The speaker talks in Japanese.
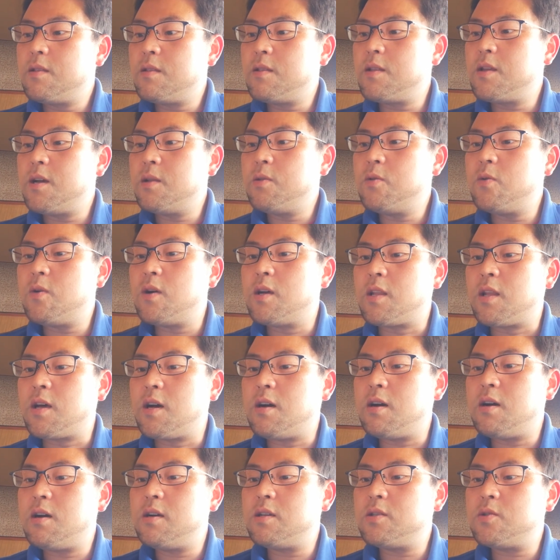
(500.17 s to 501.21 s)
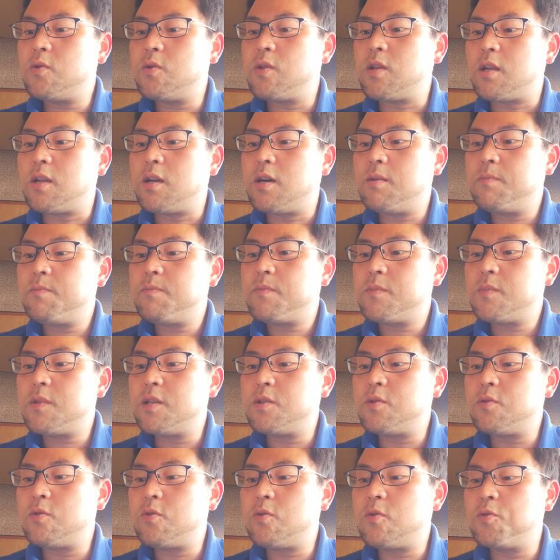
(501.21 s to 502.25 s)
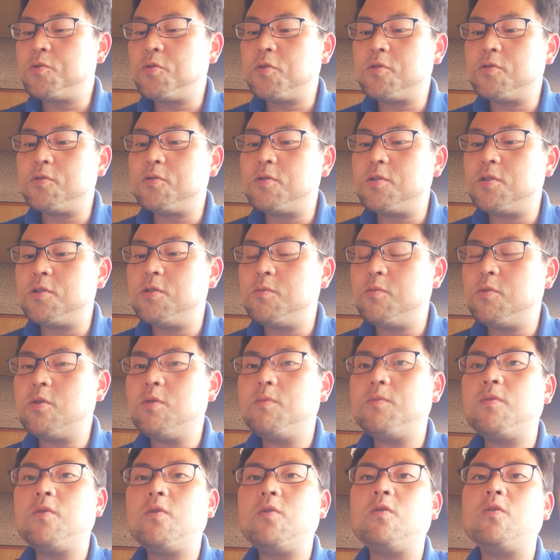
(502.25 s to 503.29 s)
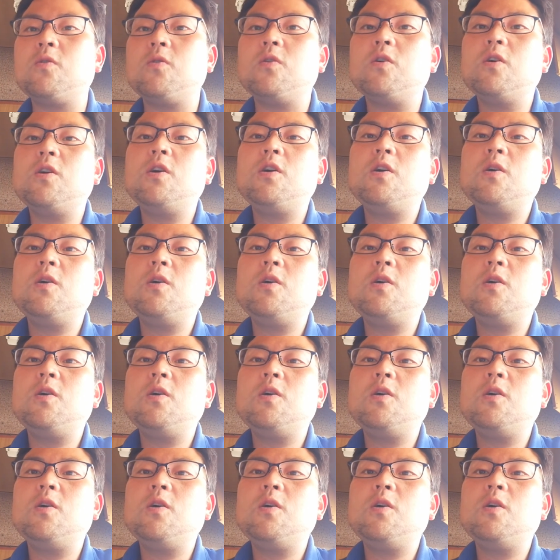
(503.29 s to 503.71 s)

で、あとはな、そうだな。で、その孤独っていうものも、